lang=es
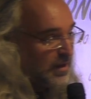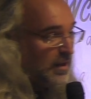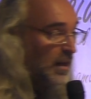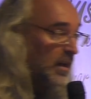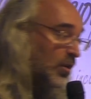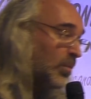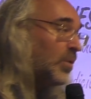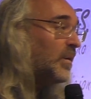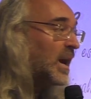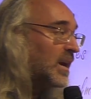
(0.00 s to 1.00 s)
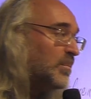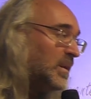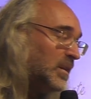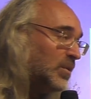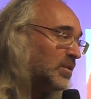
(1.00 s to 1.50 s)
Y el que no volverá a
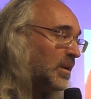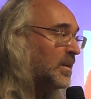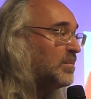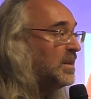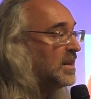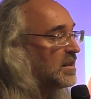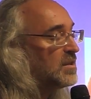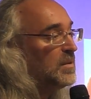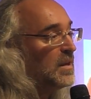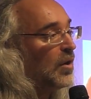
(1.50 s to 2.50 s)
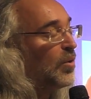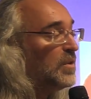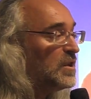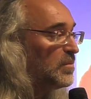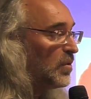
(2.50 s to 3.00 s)
repetir otra vez vida tras vida lo
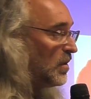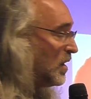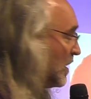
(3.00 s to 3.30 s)
mismo